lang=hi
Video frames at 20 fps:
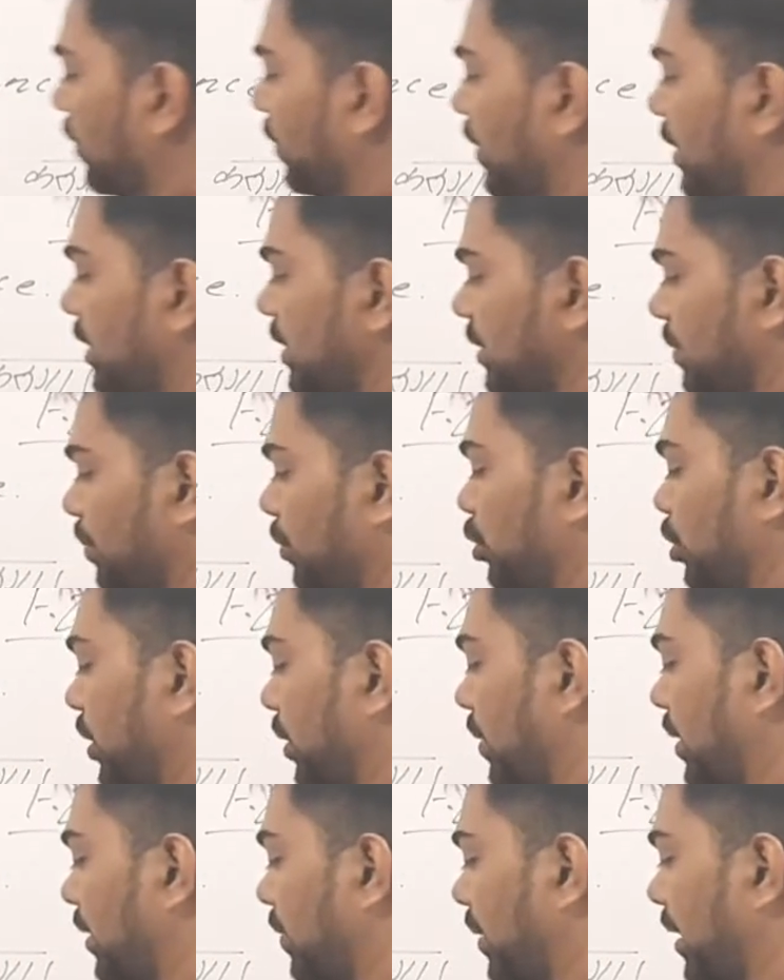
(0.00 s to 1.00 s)
ऑनवर्ड्स उसके
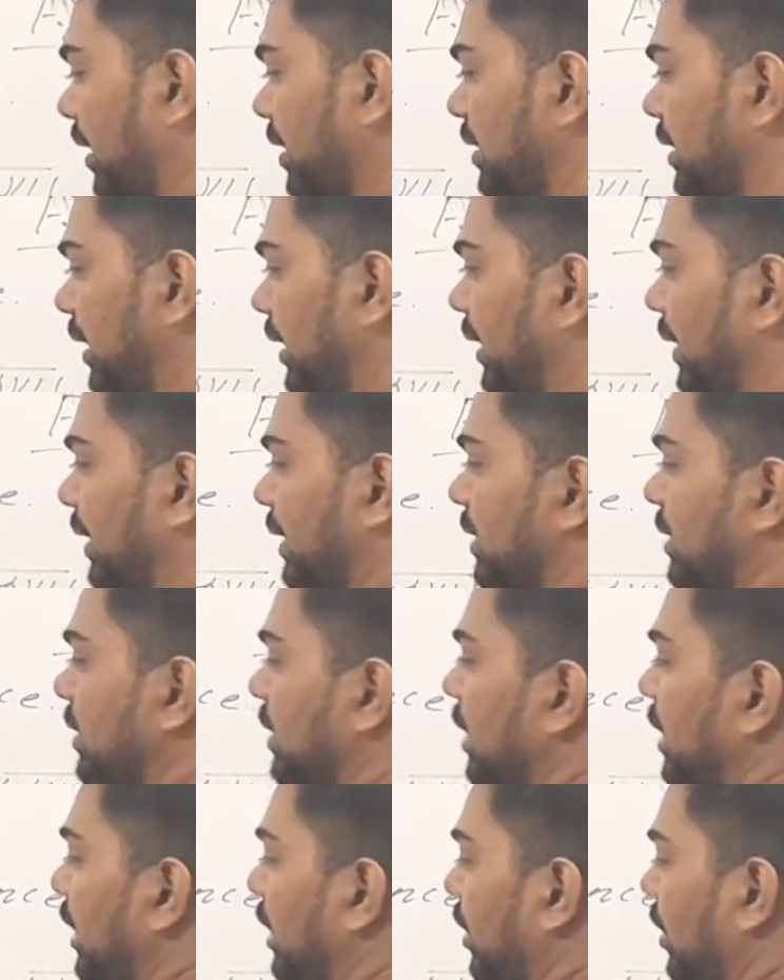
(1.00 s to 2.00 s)
बाद हमारा सेंटेंस
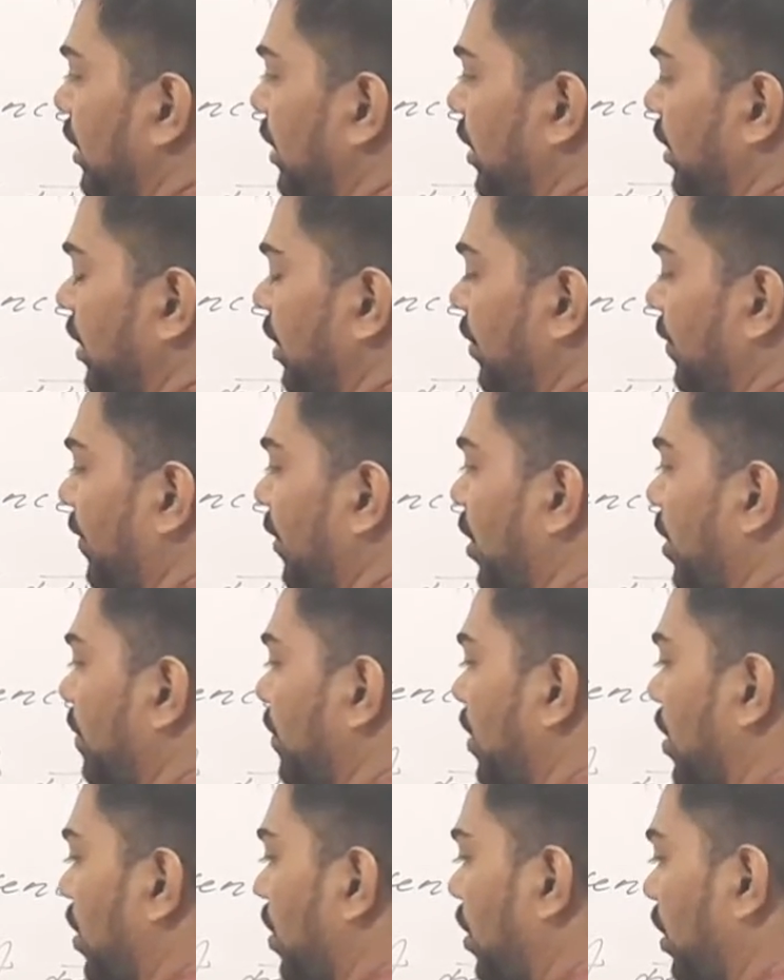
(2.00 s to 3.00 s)
फ्रॉम
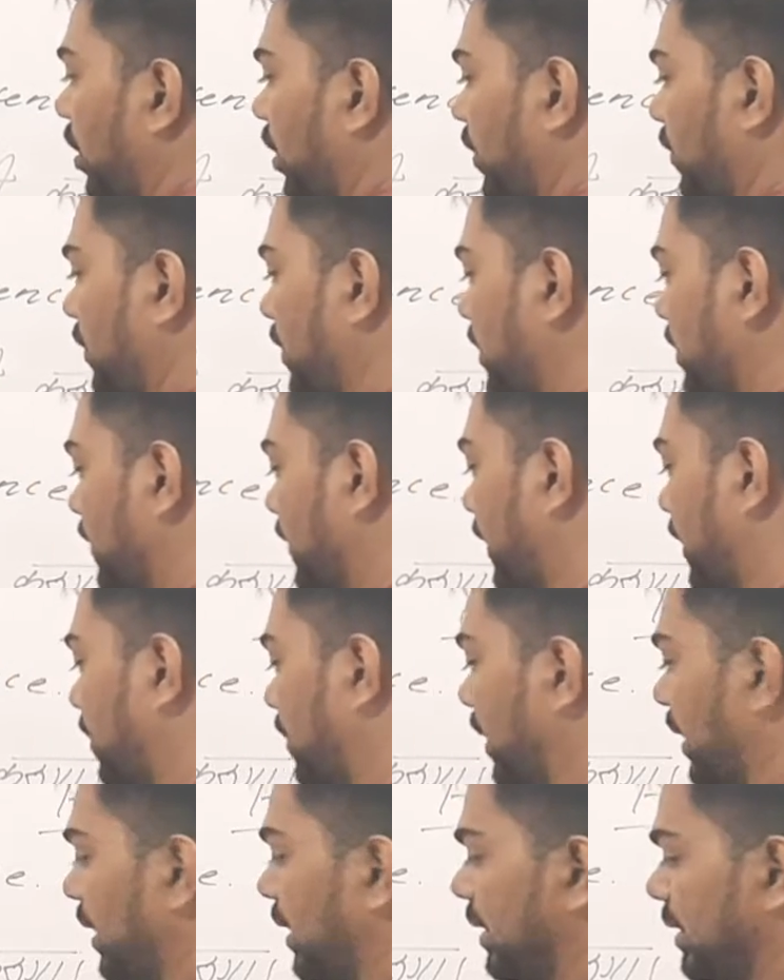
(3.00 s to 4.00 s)
नाउ ऑनवर्ड्स फिर
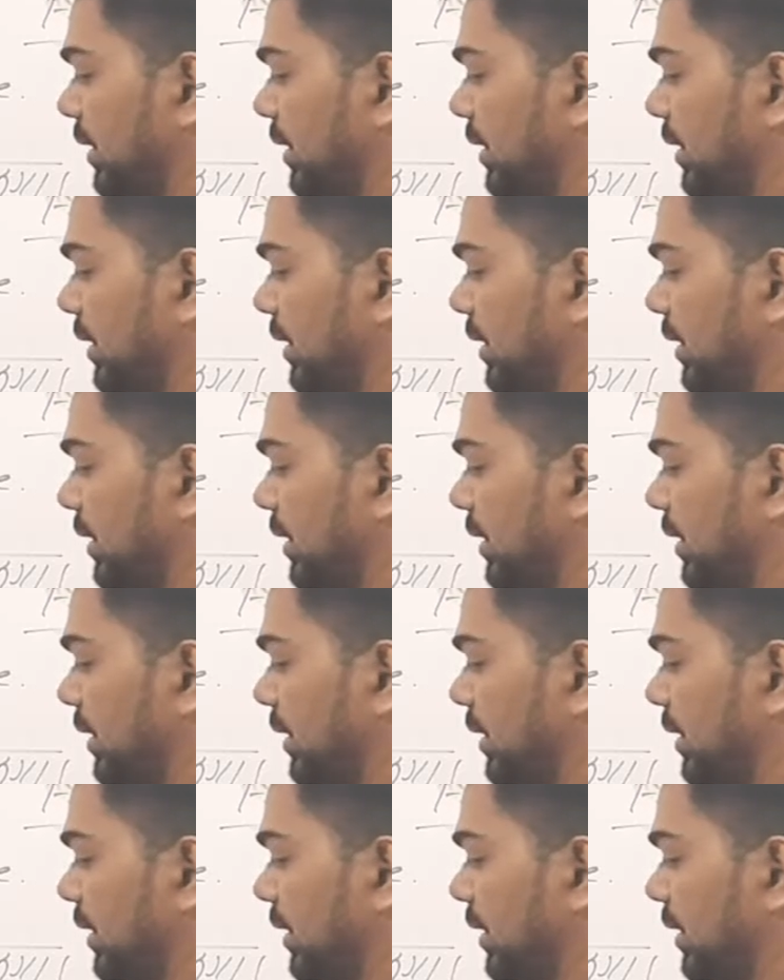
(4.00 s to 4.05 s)
हमारा